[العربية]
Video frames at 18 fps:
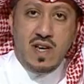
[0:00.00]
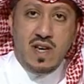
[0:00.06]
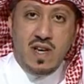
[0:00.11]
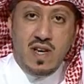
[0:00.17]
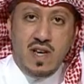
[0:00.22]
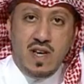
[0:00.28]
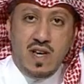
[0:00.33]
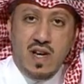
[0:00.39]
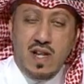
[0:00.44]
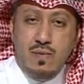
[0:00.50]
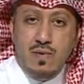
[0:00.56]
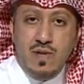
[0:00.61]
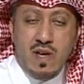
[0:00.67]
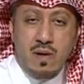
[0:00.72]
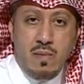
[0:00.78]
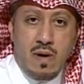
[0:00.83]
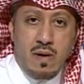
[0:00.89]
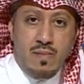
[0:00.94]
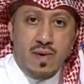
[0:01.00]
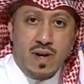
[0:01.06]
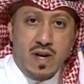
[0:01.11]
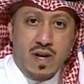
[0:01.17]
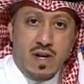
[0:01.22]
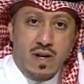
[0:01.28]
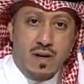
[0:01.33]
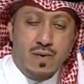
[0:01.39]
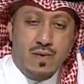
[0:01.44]
امسي على ابو سلمان
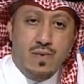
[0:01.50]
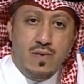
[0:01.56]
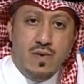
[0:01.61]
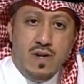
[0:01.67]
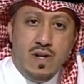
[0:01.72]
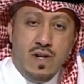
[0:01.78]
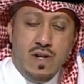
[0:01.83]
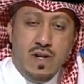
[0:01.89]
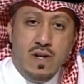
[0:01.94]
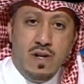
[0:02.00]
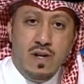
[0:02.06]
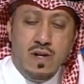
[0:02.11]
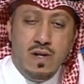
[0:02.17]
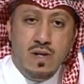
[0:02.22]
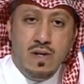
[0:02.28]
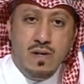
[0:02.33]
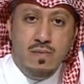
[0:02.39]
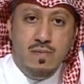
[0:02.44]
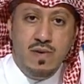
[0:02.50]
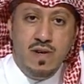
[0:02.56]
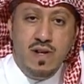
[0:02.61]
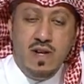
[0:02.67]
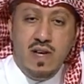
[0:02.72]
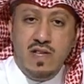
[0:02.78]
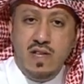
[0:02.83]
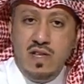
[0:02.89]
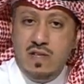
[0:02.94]
بالخير ومن
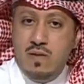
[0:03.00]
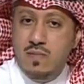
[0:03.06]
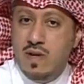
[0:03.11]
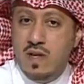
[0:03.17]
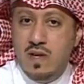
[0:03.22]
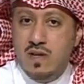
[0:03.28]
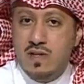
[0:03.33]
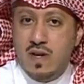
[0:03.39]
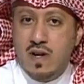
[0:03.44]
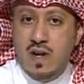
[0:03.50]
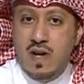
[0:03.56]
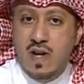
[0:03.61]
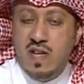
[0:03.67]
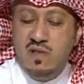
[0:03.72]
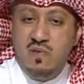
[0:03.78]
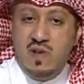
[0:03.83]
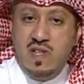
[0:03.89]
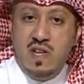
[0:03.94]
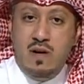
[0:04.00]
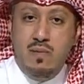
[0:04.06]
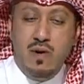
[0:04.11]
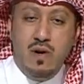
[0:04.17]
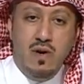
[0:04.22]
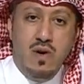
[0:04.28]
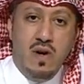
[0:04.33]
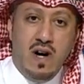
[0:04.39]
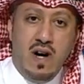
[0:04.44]
الناس الجميلين صراحه اللي يتمتع
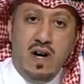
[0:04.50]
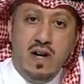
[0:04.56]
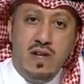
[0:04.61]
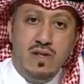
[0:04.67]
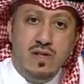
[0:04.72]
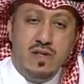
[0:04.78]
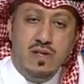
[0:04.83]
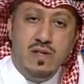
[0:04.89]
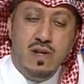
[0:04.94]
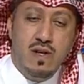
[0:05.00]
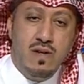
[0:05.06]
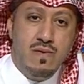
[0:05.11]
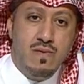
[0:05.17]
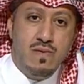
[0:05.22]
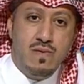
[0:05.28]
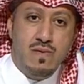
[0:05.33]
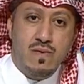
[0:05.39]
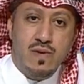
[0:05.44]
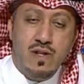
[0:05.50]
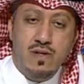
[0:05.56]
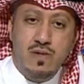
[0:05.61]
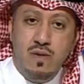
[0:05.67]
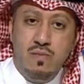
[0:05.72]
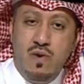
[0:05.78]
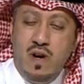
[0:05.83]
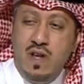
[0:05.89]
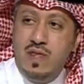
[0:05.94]
بخلق عالي جدا
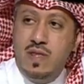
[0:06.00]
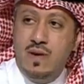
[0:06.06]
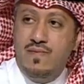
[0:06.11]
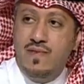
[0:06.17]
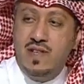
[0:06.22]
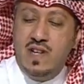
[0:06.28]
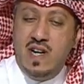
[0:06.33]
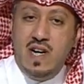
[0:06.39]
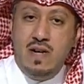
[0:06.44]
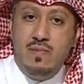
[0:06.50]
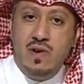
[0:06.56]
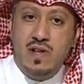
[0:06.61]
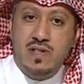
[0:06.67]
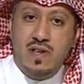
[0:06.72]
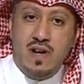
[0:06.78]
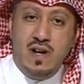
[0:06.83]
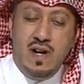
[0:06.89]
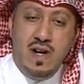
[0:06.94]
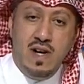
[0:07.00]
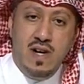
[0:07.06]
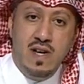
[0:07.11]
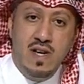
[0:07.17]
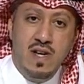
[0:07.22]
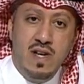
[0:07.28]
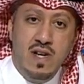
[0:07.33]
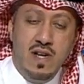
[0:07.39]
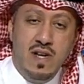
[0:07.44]
ورجل مهذب في تعامله صراحه
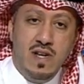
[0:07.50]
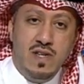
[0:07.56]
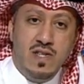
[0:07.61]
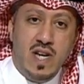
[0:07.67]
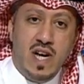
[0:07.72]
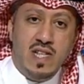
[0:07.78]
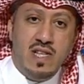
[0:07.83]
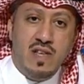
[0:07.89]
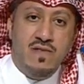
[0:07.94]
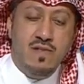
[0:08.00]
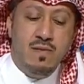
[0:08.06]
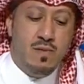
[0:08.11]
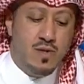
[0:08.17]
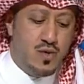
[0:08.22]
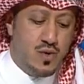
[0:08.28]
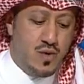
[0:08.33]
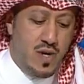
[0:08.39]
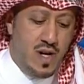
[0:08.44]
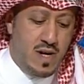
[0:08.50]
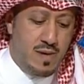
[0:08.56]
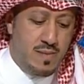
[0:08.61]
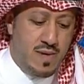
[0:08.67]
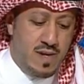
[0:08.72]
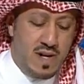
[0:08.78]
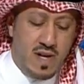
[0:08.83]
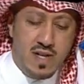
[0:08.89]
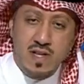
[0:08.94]
شهادتي فيه مجروحه من
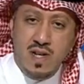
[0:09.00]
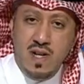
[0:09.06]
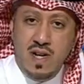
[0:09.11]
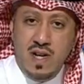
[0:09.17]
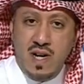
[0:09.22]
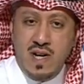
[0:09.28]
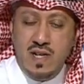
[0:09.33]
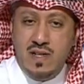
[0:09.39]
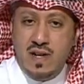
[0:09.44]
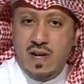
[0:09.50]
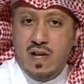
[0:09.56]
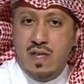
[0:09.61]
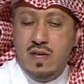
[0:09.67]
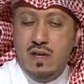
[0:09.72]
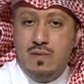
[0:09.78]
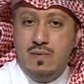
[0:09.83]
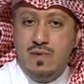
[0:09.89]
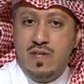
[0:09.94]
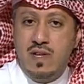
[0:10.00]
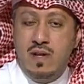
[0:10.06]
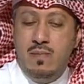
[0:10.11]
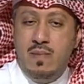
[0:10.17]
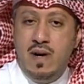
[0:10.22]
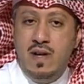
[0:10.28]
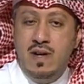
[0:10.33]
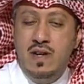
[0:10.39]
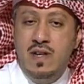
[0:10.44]
الناس اللي انا اقدر كثير ابو
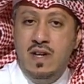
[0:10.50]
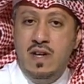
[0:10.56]
سلمان